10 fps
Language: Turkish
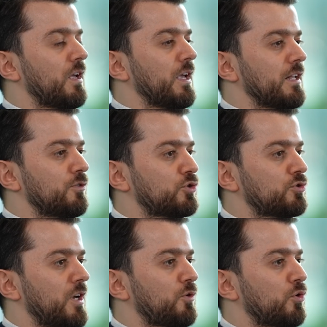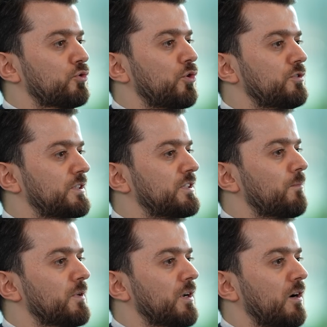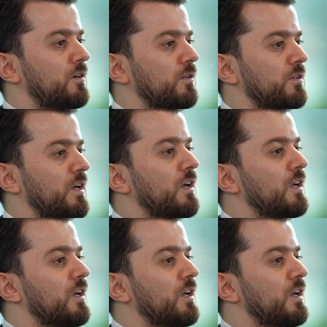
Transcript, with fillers: endüstriyel kontrol sistemleri hakkında